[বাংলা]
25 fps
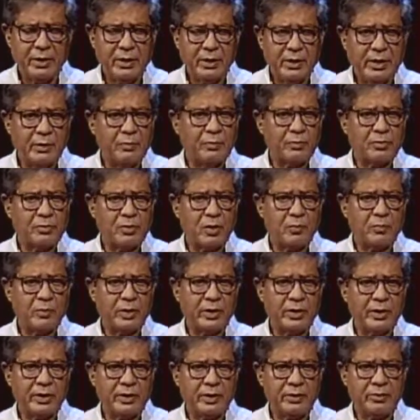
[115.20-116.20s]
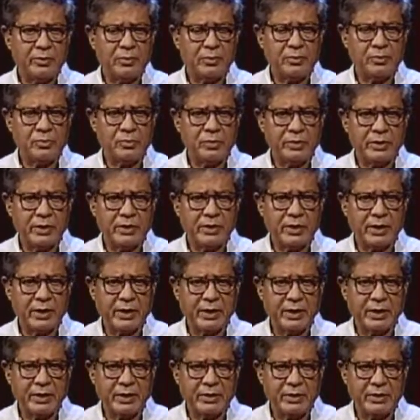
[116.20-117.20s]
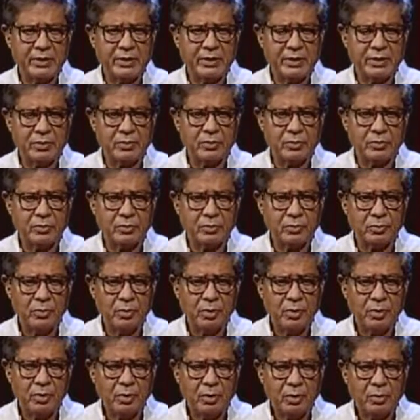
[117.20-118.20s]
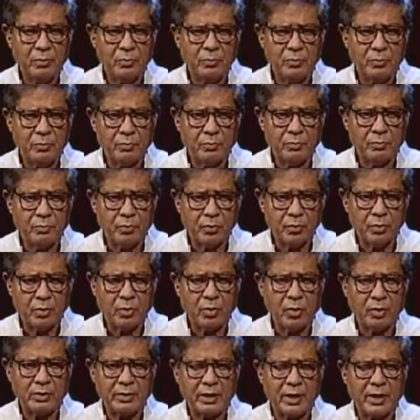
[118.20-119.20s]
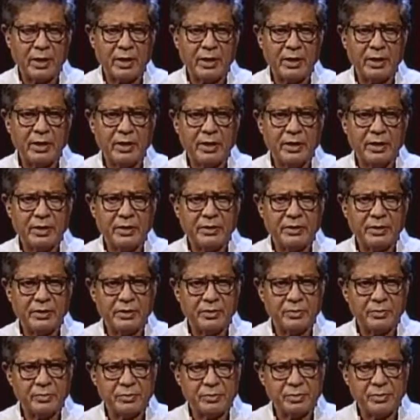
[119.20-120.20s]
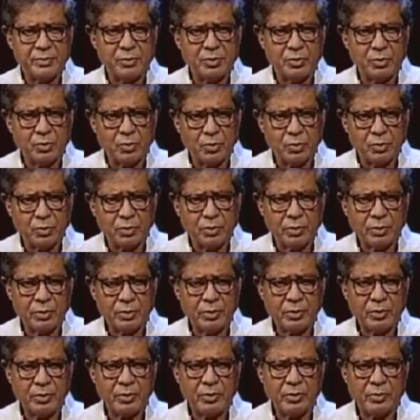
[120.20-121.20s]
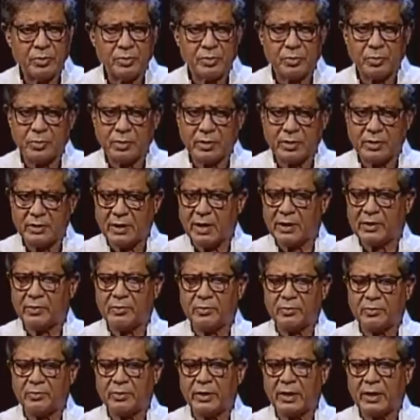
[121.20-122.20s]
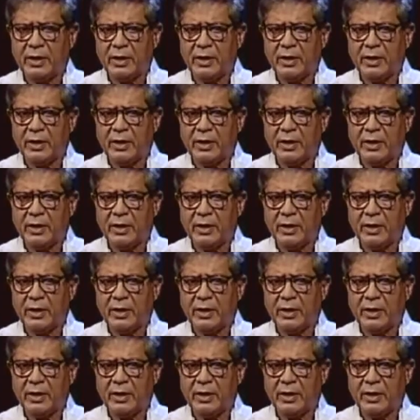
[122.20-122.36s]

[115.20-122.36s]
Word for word: এবং সবখানেই কিন্তু জড়িয়ে থাকে একটি শুধু মূল কথা সেটি হচ্ছে শোক শোককে ধারণ করে